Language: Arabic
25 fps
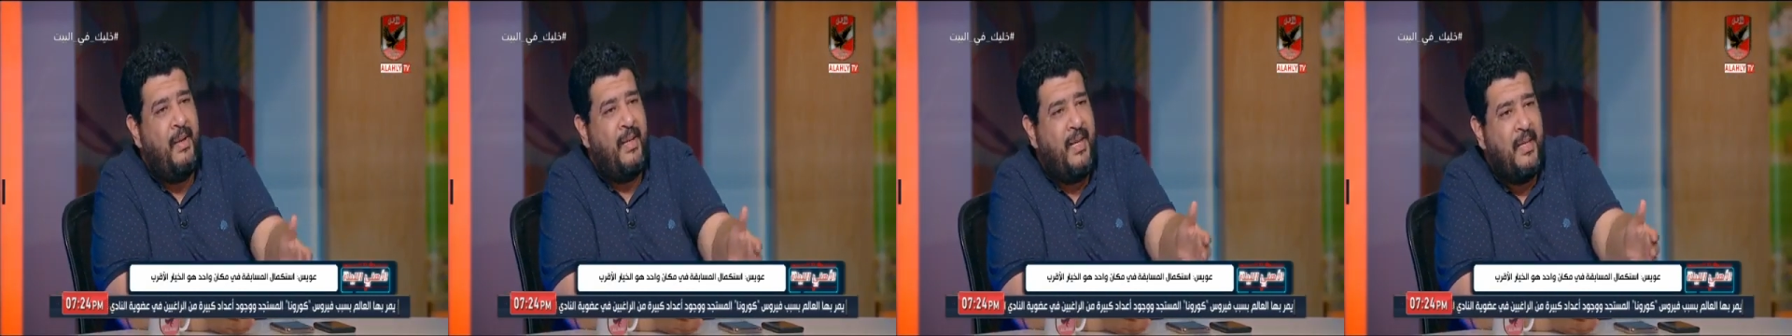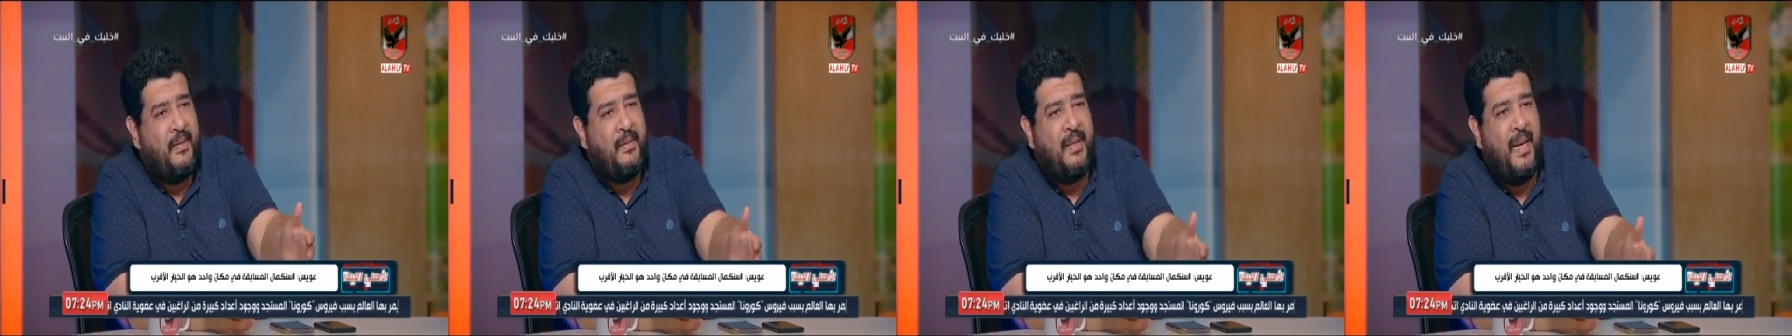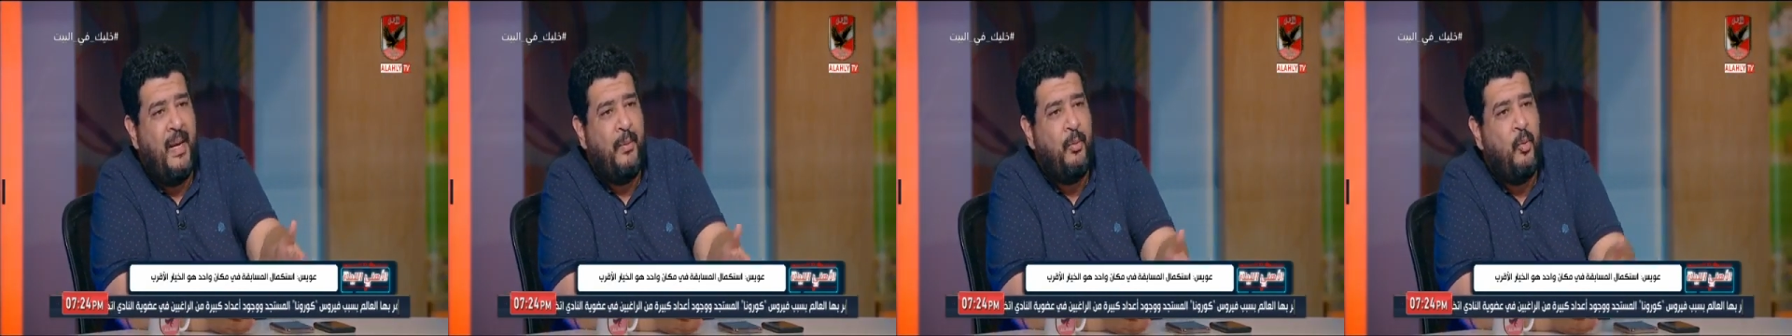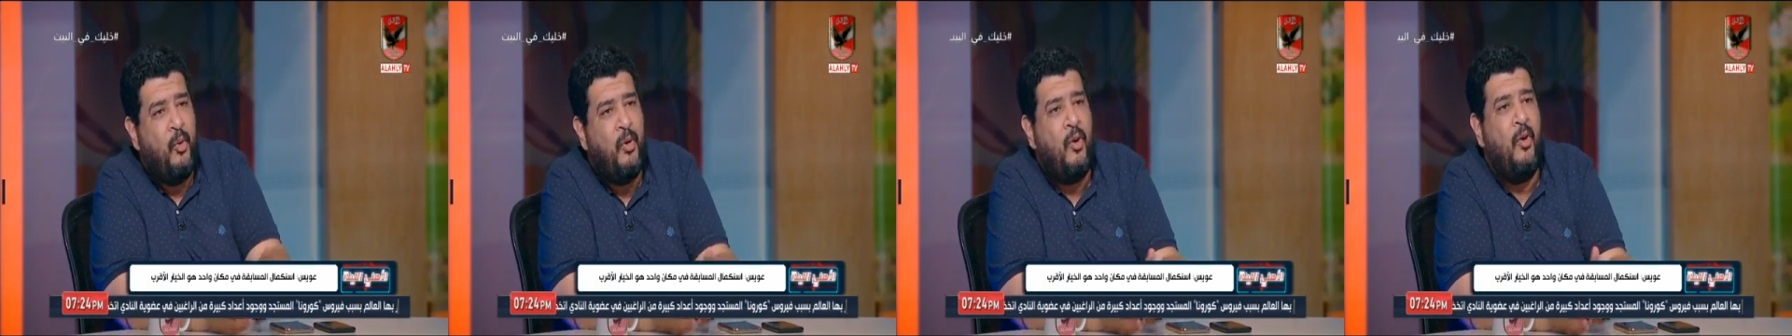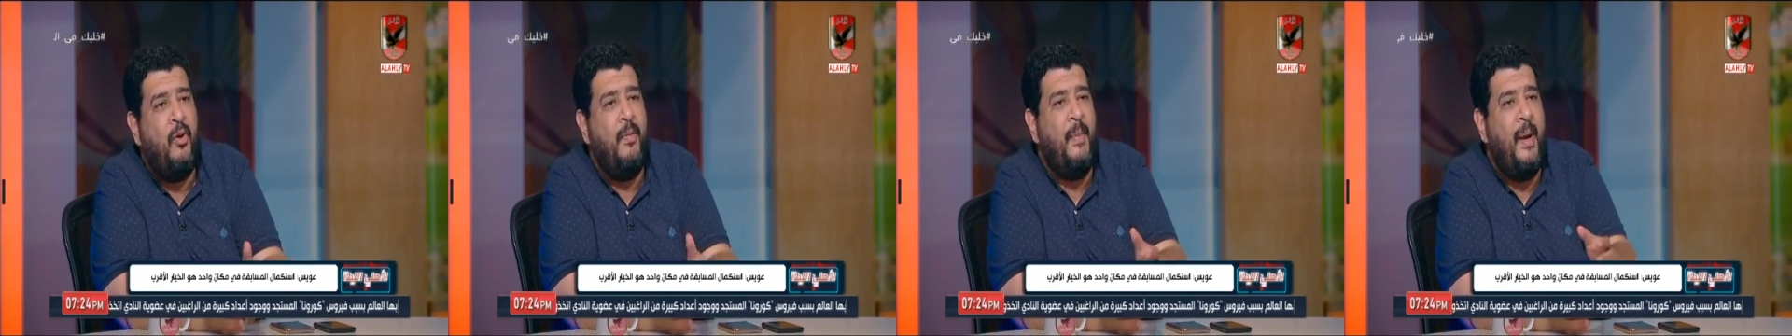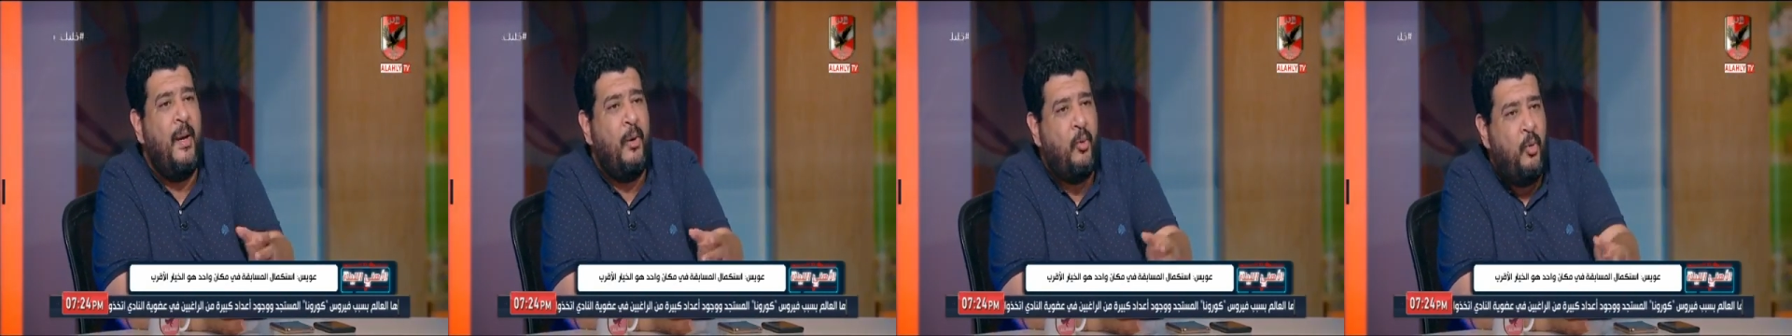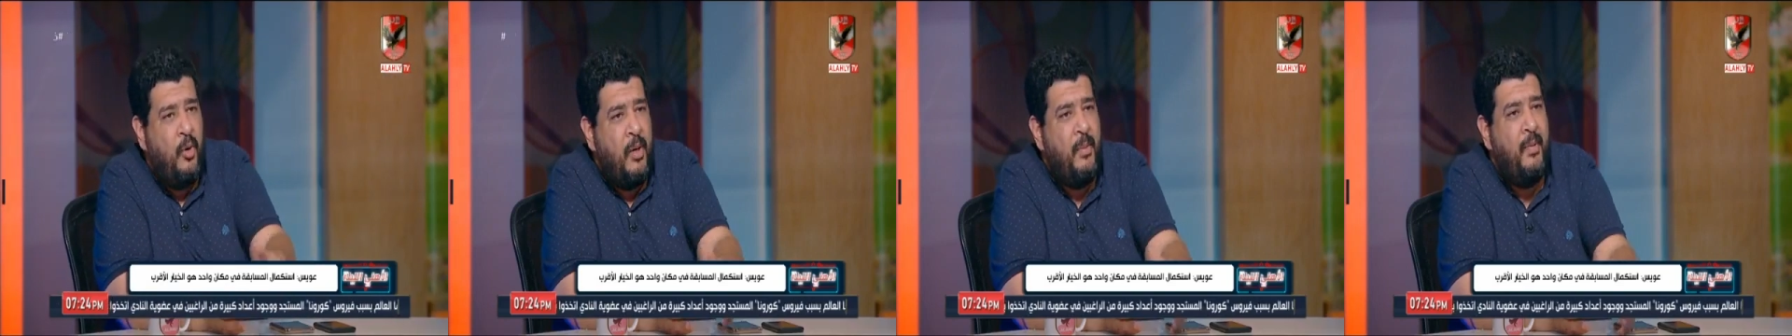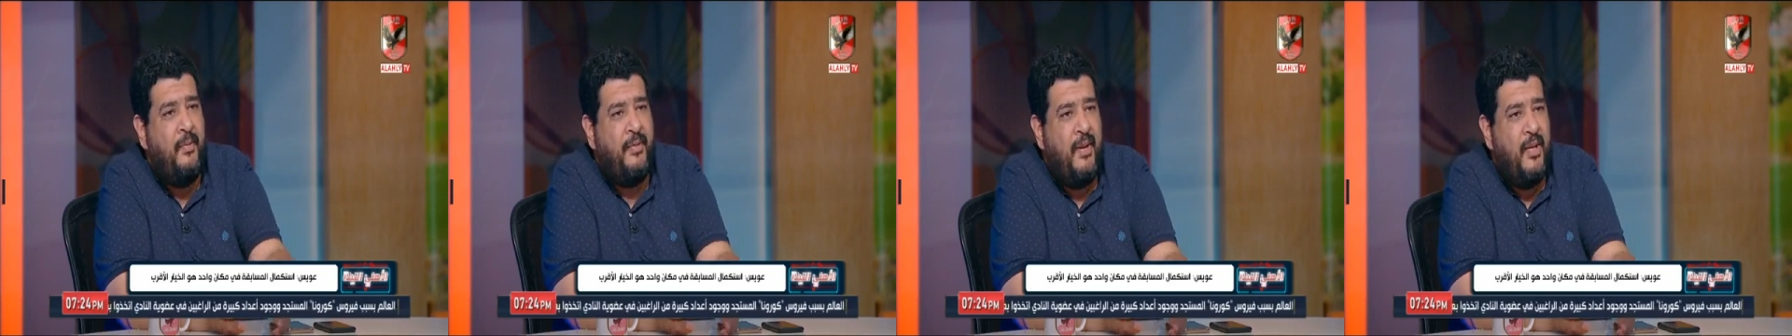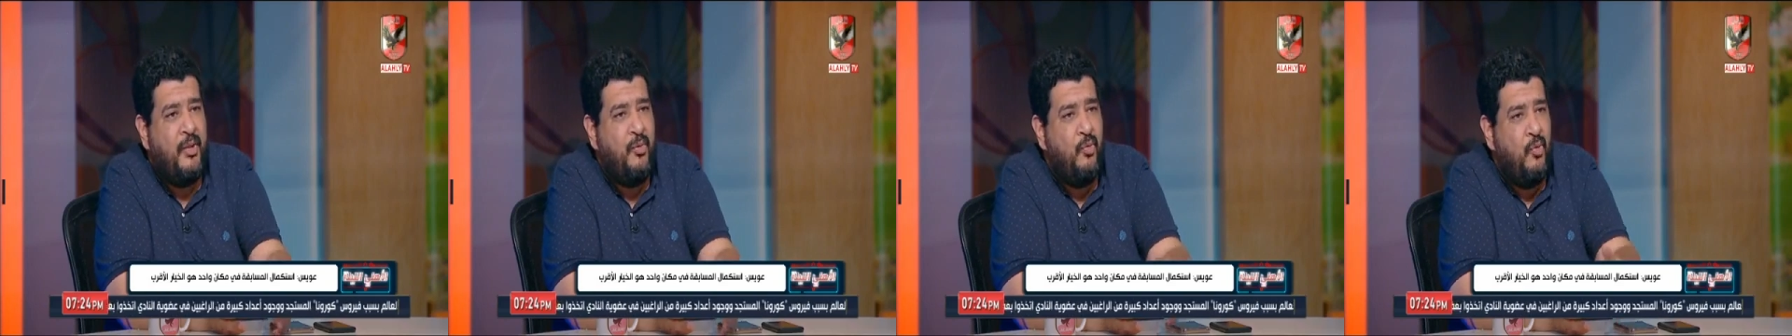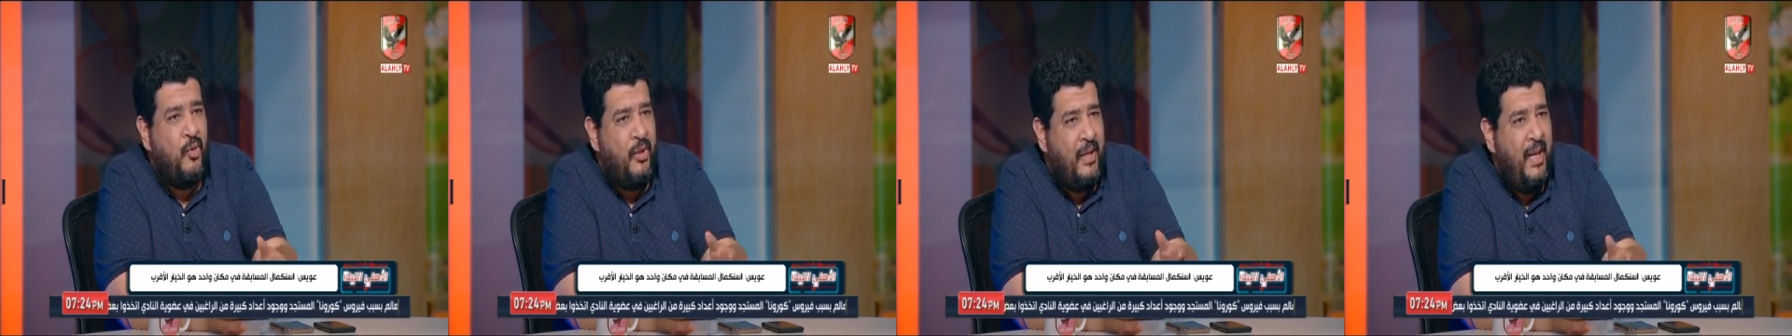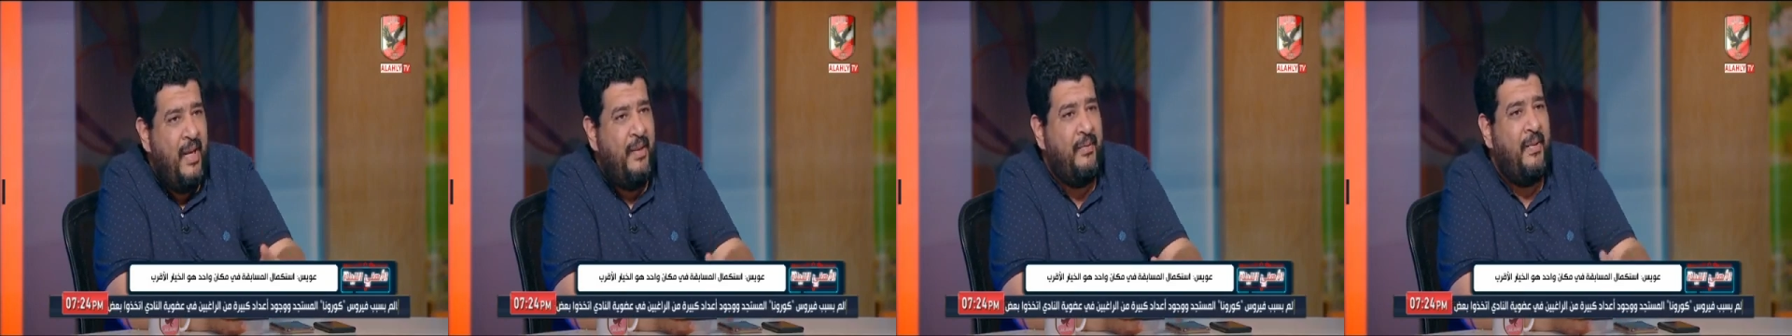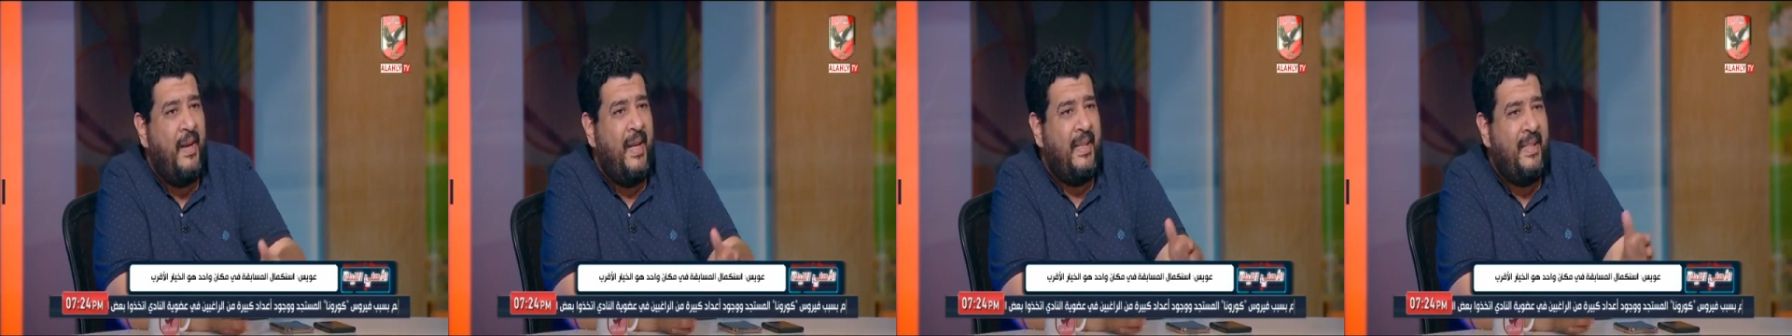الناس تلعب كوره هو ما الكوره ما فيهاش
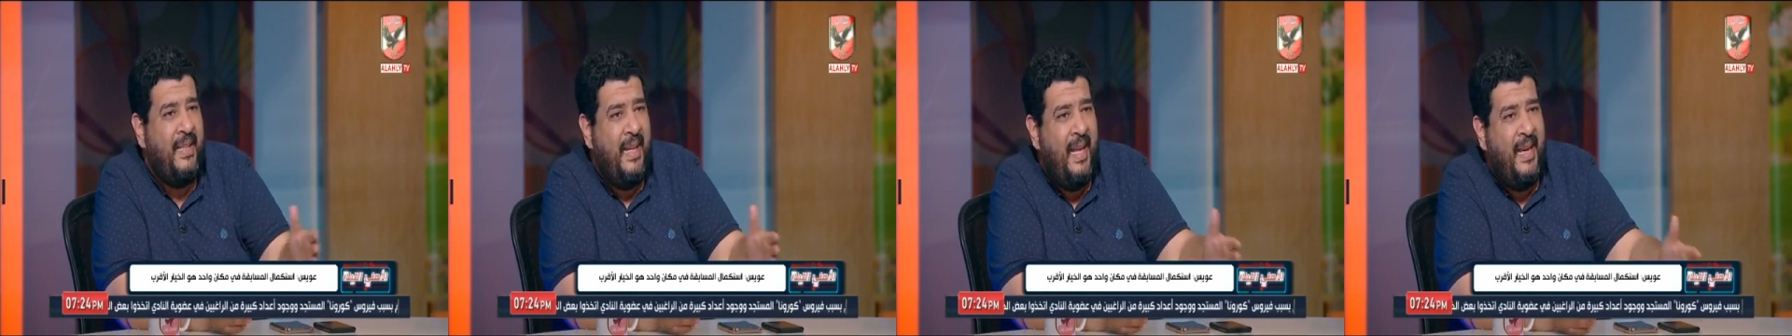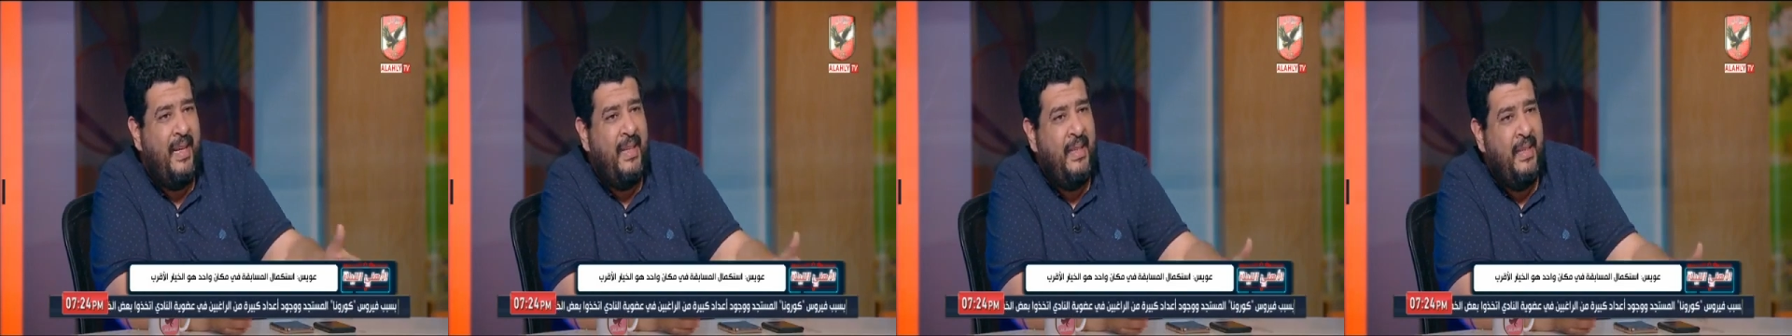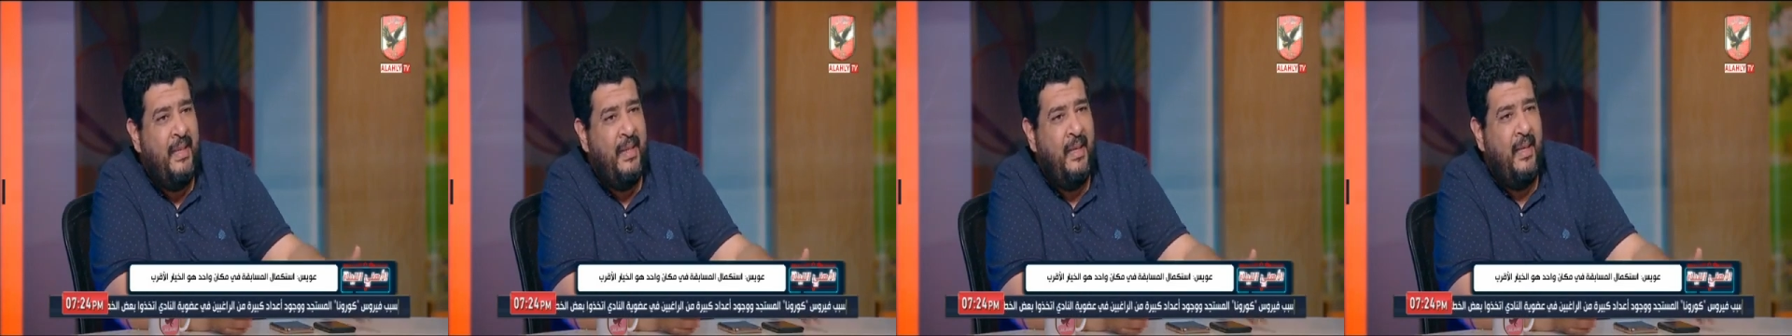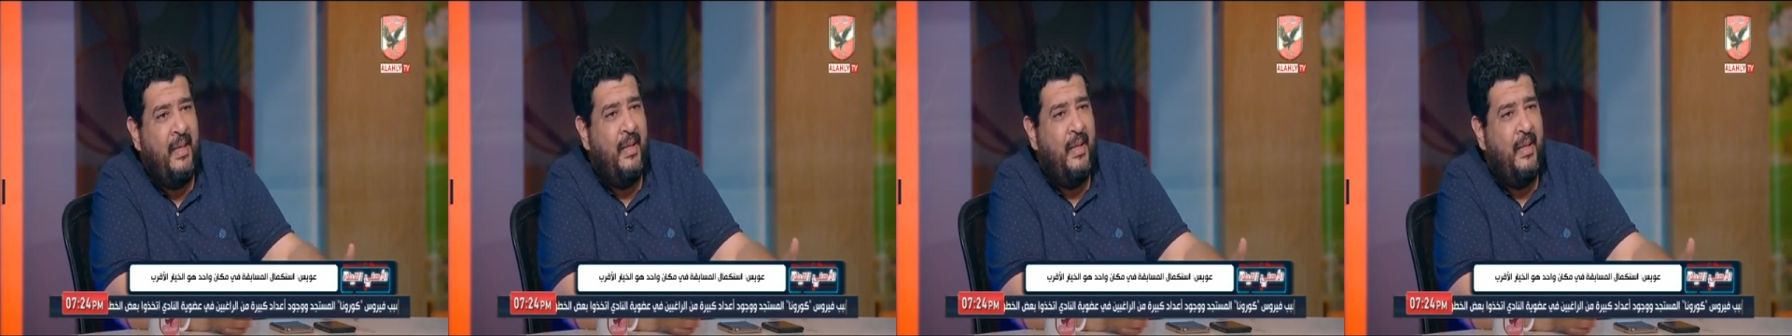مشكله فهتلاقي